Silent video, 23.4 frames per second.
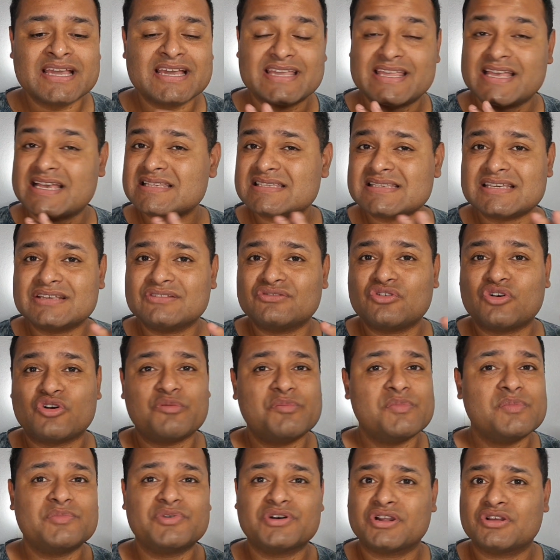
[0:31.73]
E assim, tô
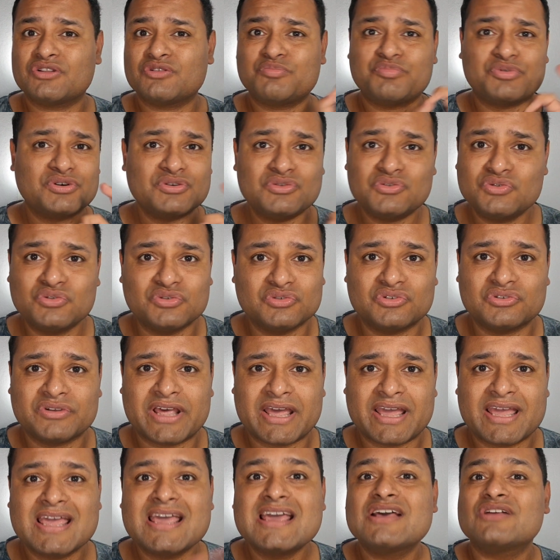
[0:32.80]
comemorando por tudo,
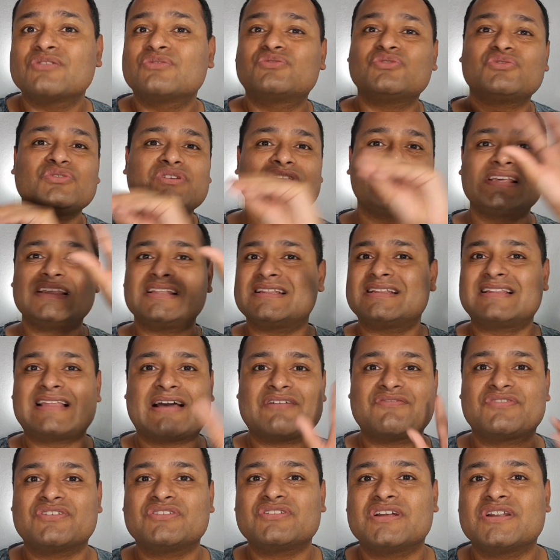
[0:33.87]
né? Tudo que tá
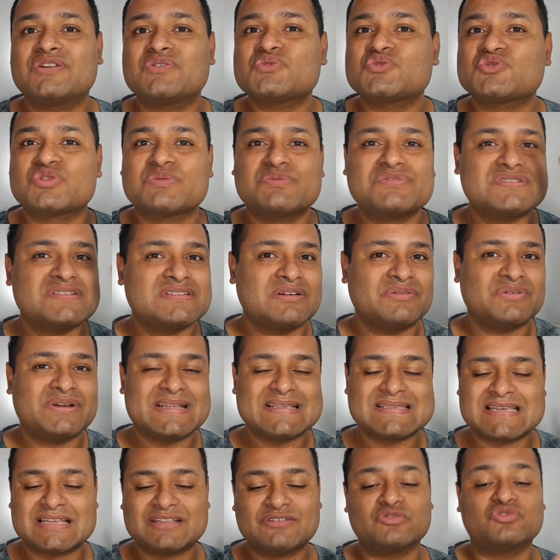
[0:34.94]
vindo ali, os números que estão
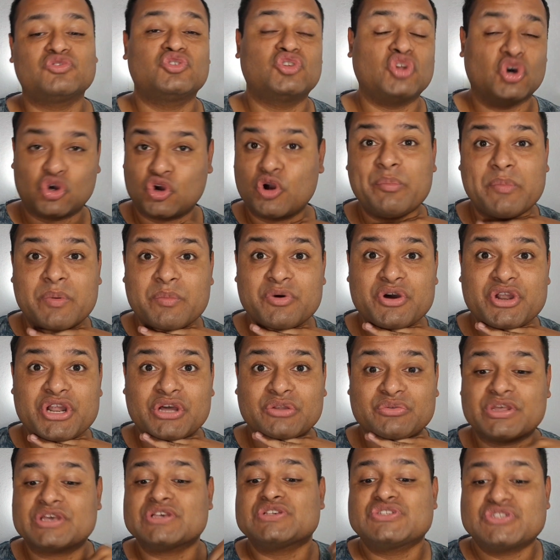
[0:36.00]
crescendo, tô
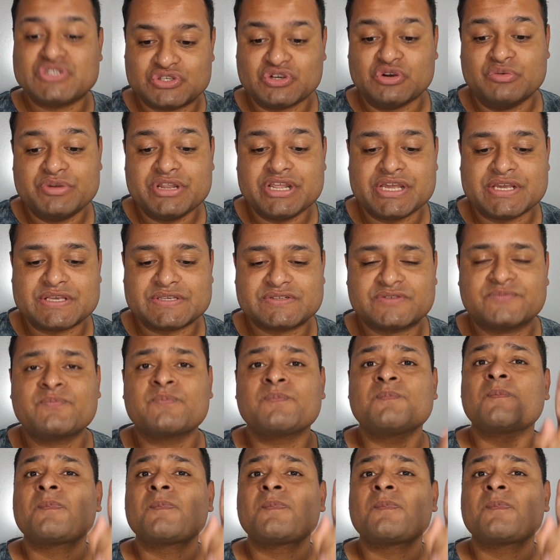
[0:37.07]
comemorando. E é sobre isso.